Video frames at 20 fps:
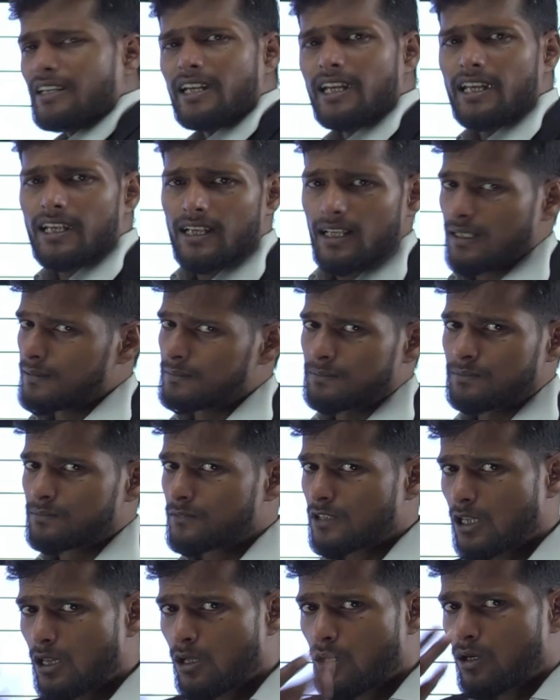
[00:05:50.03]
के
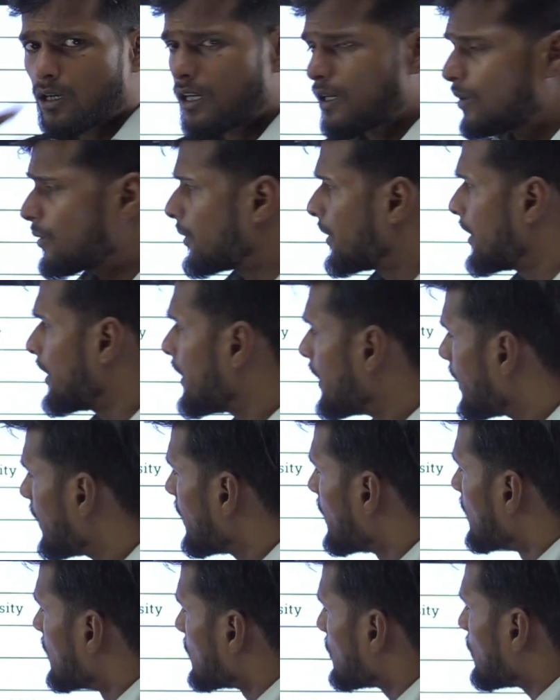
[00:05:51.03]
लॉ का कोई नहीं है
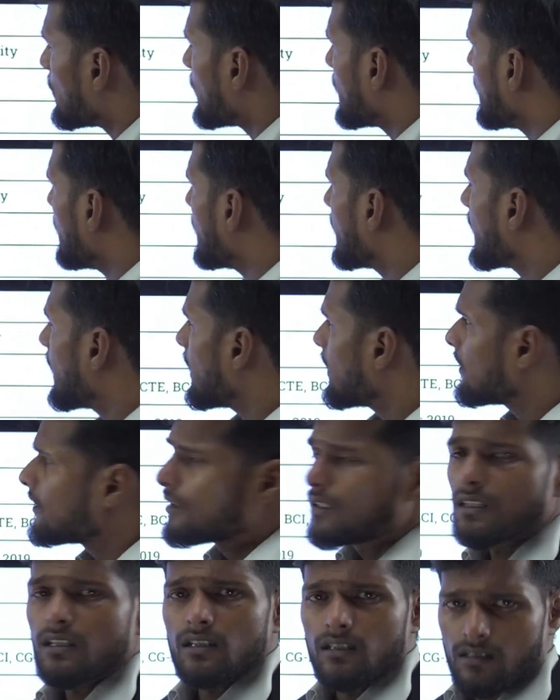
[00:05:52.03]
तो ठीक है
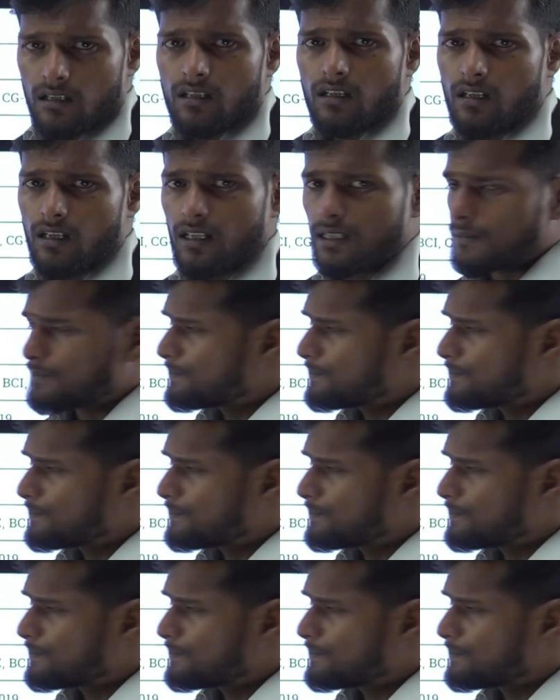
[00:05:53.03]
हाँ